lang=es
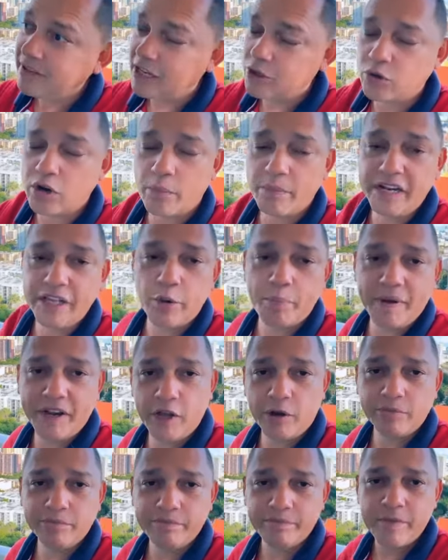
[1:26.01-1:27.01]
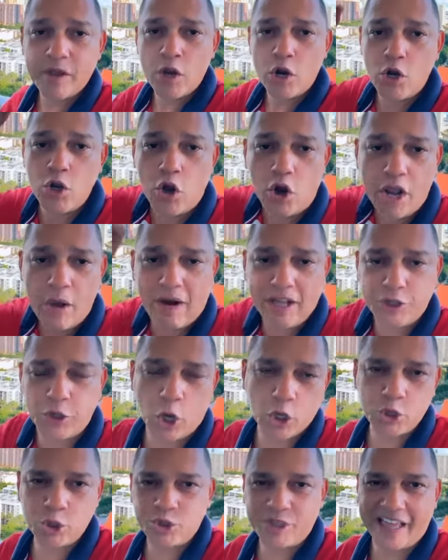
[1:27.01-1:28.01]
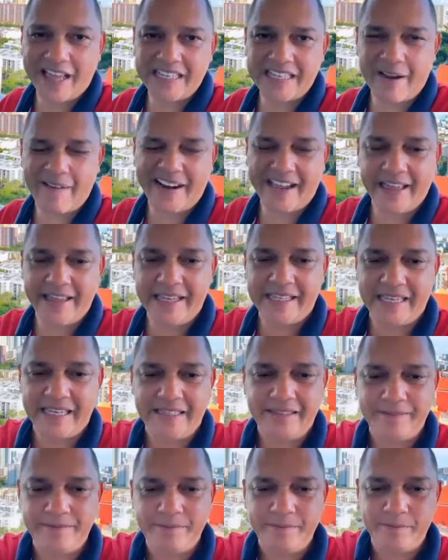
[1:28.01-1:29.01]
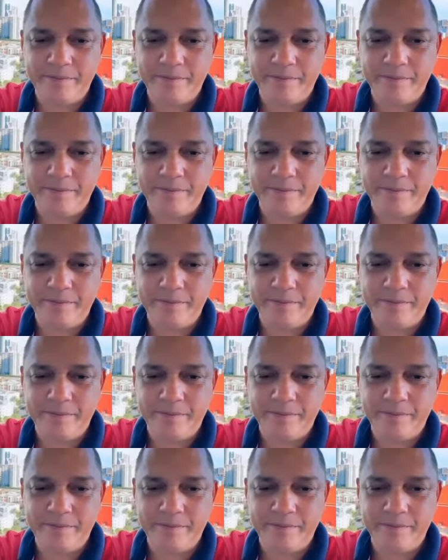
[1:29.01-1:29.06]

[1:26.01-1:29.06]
Es una humilde opinión. Lo leo a todos ustedes, a ver qué dicen.